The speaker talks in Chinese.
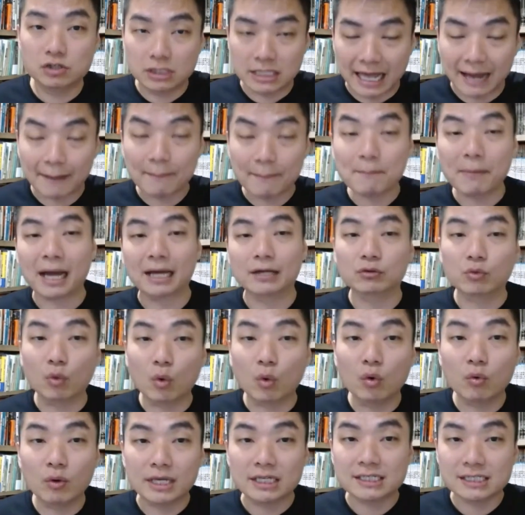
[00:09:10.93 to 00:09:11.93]
两百
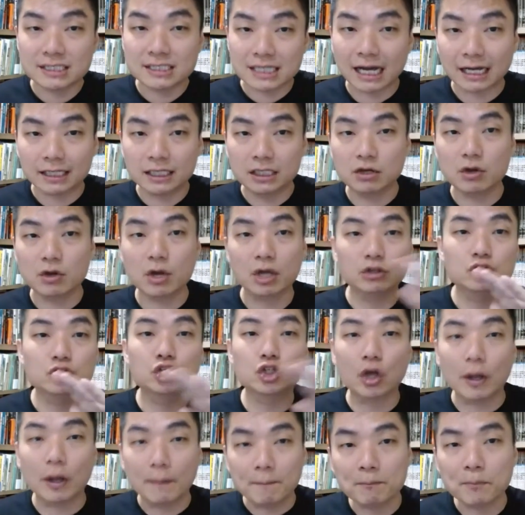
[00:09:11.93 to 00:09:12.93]
多位，上议院
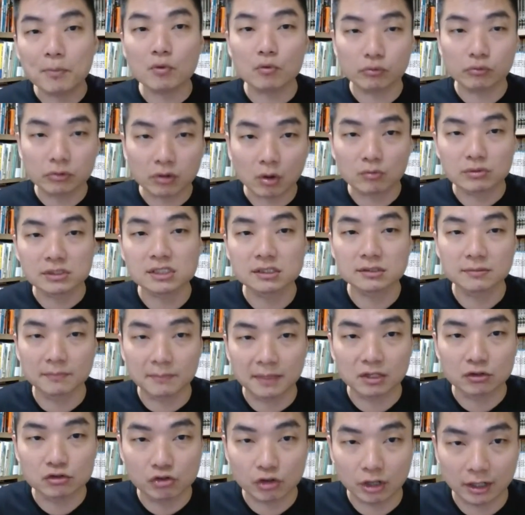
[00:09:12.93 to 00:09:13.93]
全部都是
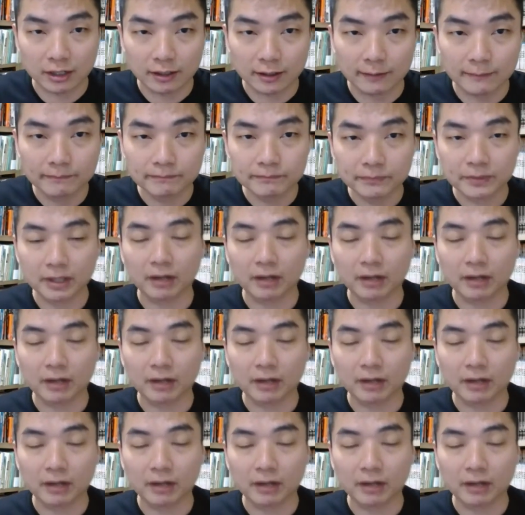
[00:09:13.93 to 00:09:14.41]
民选的。